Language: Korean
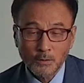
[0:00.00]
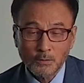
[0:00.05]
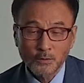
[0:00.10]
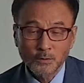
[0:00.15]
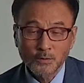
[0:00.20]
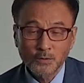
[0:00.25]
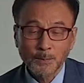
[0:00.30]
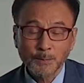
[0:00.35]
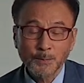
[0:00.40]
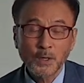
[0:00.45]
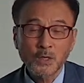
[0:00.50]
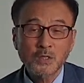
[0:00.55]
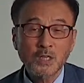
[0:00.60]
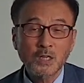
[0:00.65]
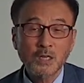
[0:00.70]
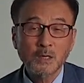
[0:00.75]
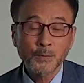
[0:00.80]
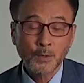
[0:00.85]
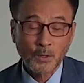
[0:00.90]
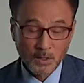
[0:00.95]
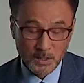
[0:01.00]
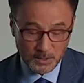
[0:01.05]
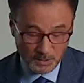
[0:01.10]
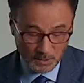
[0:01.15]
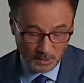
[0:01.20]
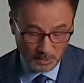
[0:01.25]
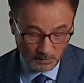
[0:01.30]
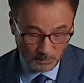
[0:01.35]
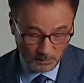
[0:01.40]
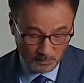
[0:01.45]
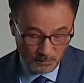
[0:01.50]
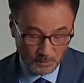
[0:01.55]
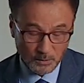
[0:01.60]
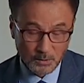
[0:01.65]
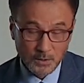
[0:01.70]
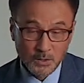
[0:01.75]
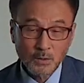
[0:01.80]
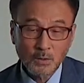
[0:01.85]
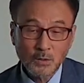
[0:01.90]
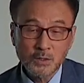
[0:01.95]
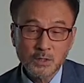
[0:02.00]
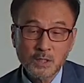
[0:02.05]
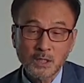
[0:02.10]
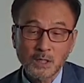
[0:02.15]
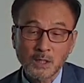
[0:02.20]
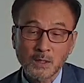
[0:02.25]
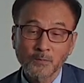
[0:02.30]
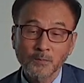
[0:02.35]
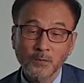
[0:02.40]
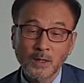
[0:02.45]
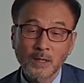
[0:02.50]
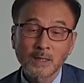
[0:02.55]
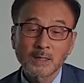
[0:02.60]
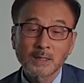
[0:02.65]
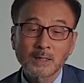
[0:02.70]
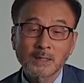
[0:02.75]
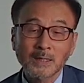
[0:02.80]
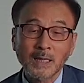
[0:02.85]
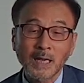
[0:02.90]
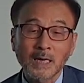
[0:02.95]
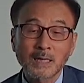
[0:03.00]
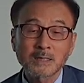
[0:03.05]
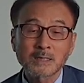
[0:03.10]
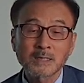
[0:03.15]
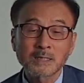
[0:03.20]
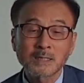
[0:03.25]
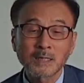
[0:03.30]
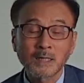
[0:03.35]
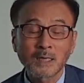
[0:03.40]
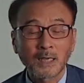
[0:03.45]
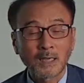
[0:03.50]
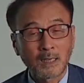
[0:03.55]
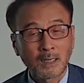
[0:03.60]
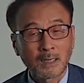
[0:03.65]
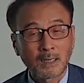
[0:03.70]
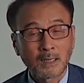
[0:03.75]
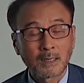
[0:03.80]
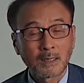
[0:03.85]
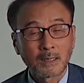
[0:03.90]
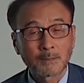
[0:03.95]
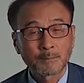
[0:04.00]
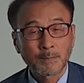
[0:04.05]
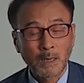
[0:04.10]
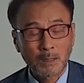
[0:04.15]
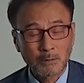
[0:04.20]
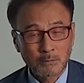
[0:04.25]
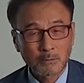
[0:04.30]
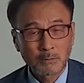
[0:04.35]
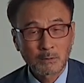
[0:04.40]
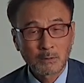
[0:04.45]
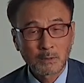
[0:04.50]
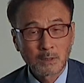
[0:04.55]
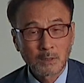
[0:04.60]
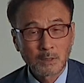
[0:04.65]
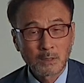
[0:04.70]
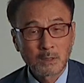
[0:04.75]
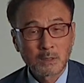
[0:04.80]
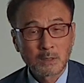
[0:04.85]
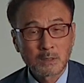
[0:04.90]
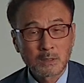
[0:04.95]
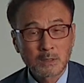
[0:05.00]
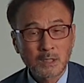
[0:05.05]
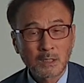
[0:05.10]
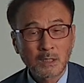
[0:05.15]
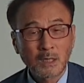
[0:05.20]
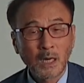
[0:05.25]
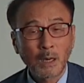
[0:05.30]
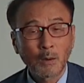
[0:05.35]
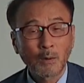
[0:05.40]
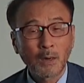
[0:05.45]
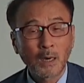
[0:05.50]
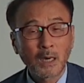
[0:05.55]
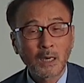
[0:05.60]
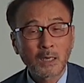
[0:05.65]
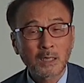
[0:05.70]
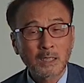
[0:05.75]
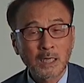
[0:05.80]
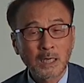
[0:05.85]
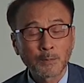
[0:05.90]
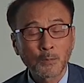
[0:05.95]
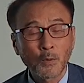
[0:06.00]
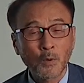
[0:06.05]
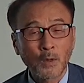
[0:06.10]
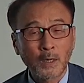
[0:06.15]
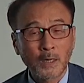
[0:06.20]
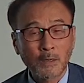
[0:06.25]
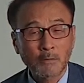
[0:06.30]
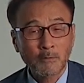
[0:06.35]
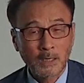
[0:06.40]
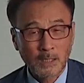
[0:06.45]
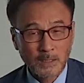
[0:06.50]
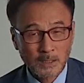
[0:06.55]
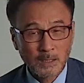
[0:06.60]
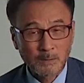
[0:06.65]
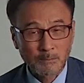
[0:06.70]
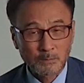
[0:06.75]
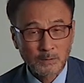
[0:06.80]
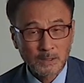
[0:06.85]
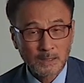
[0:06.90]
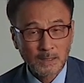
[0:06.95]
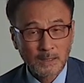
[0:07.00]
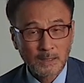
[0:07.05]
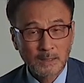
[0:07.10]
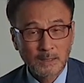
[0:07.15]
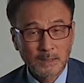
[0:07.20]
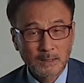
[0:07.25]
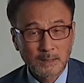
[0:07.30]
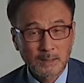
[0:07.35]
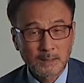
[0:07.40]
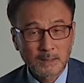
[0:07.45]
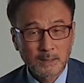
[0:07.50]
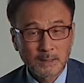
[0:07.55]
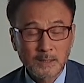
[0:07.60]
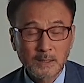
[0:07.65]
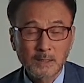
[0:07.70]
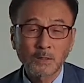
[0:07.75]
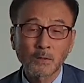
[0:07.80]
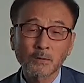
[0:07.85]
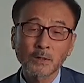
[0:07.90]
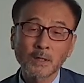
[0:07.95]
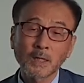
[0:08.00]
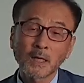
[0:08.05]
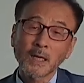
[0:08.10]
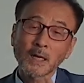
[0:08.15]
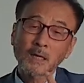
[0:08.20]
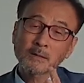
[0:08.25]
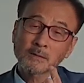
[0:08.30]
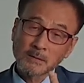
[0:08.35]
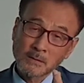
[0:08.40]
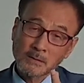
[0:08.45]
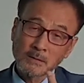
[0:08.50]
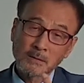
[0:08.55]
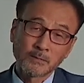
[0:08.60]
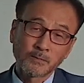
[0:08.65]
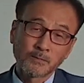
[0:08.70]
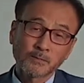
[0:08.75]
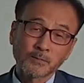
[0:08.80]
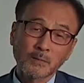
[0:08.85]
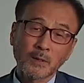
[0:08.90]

군대 편제를 변화시키는 거죠. 이것이 당시에 바로 신라와 일본 간의 관계입니다. 이렇게 그들은